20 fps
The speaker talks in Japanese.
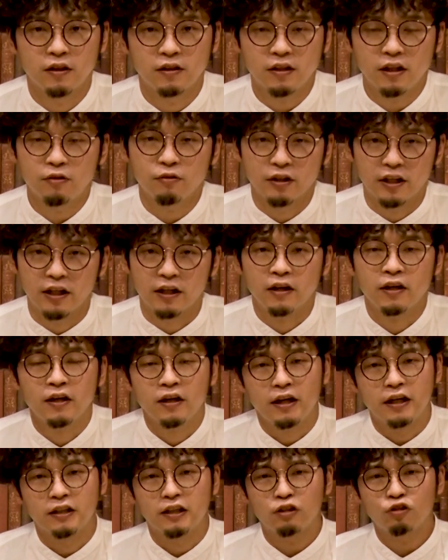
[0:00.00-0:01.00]
なので、
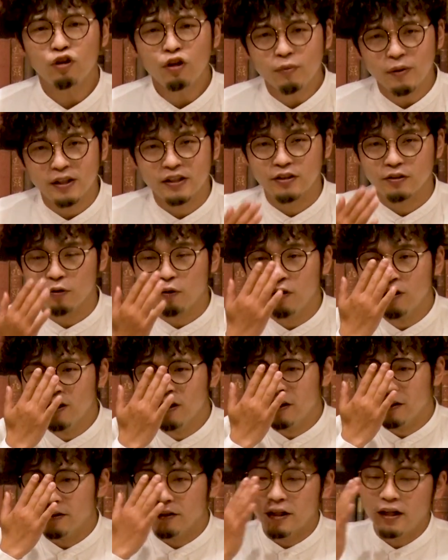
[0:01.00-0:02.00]
例えばですよ、
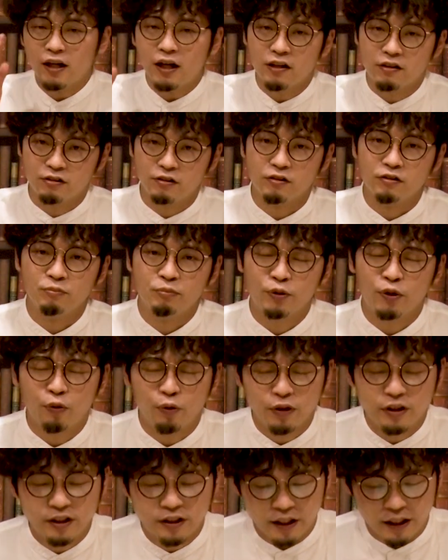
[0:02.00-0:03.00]
長く
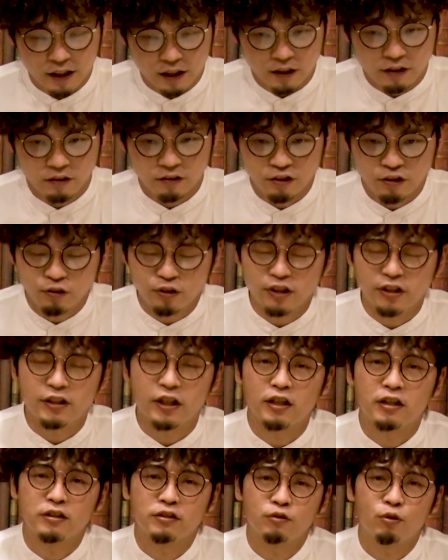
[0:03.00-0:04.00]
病院生活、入院
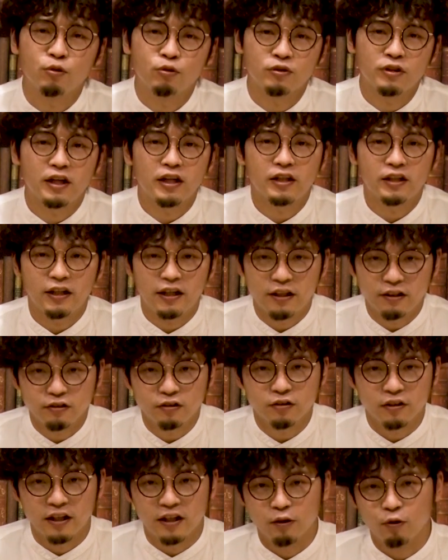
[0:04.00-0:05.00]
生活を送られてい
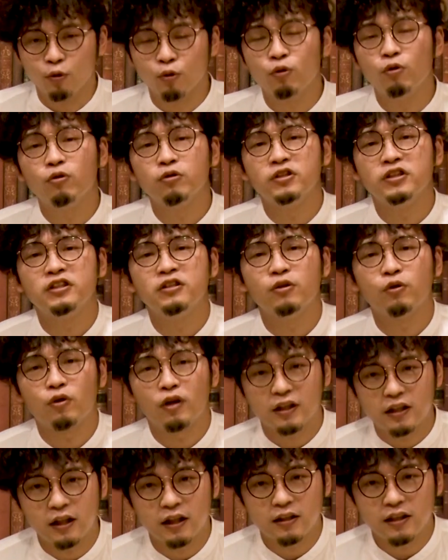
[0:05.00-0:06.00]
るご老人の
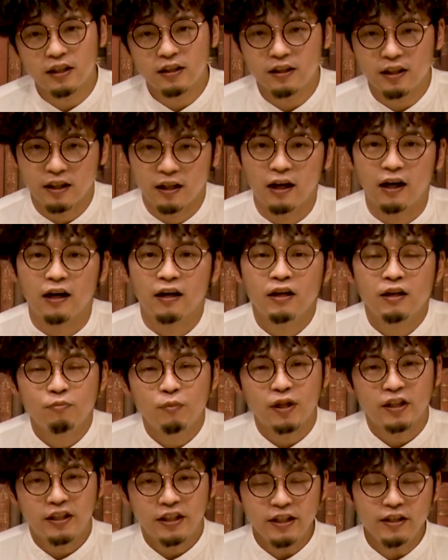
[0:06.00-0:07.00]
方だったら、
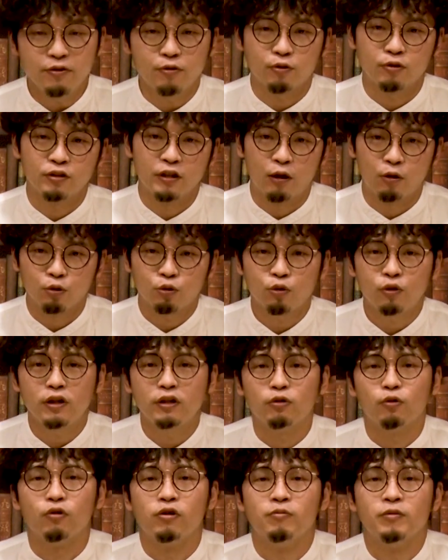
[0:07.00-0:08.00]
筋力が衰
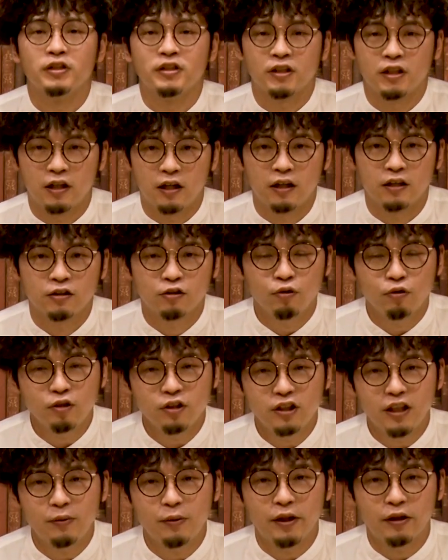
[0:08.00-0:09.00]
えておりますから、そう
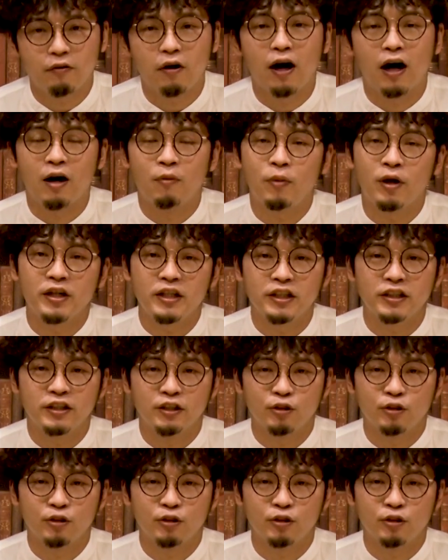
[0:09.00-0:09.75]
いった意味ではあまり